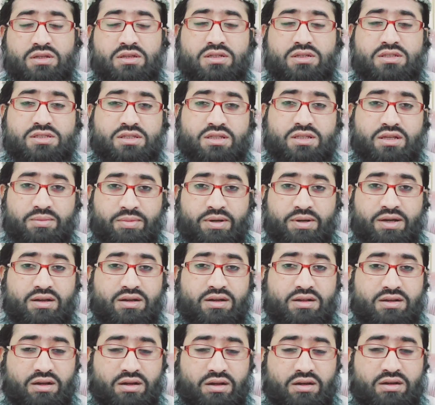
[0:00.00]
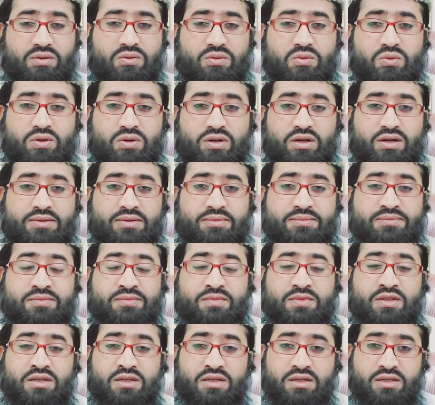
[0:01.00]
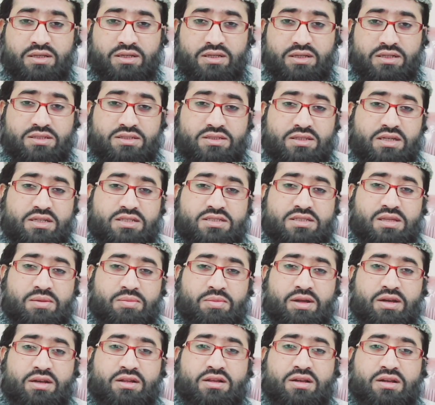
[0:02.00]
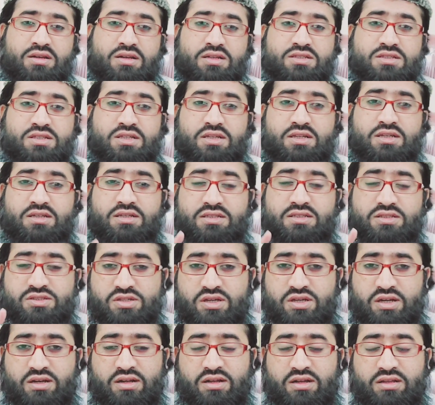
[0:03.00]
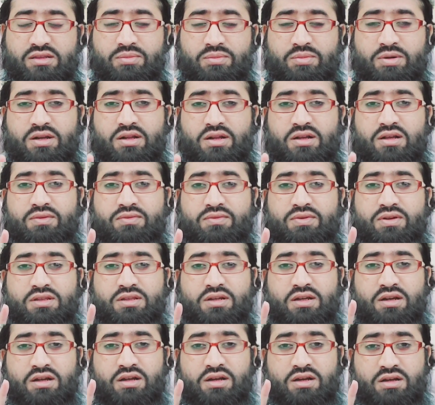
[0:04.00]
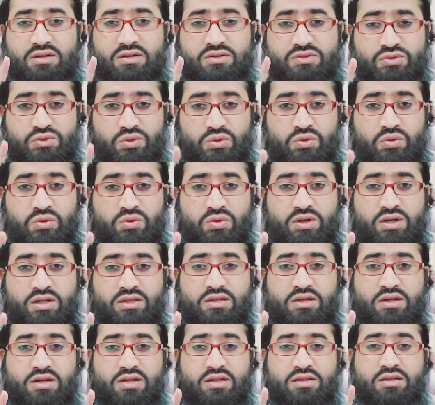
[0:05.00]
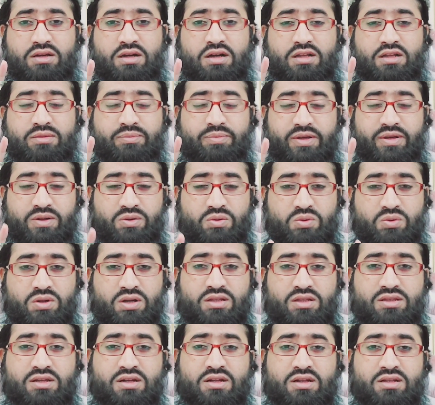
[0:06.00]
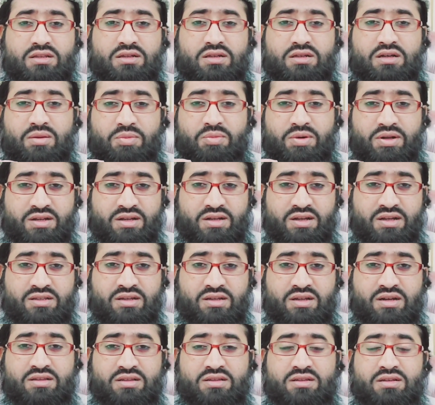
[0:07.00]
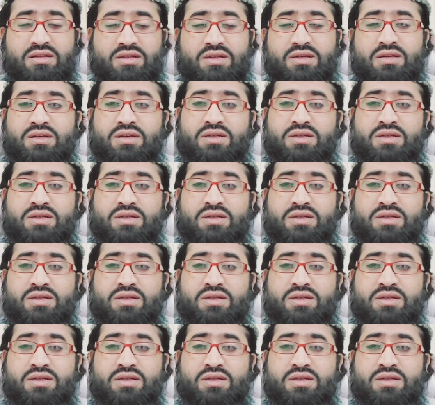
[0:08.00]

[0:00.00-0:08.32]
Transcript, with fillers: इस्तेमाल करना होगा इसके इस्तेमाल करने से इन तबारक का ताली जोड़ों का दर्द हाथ पैरों का दर्द कमर का दर्द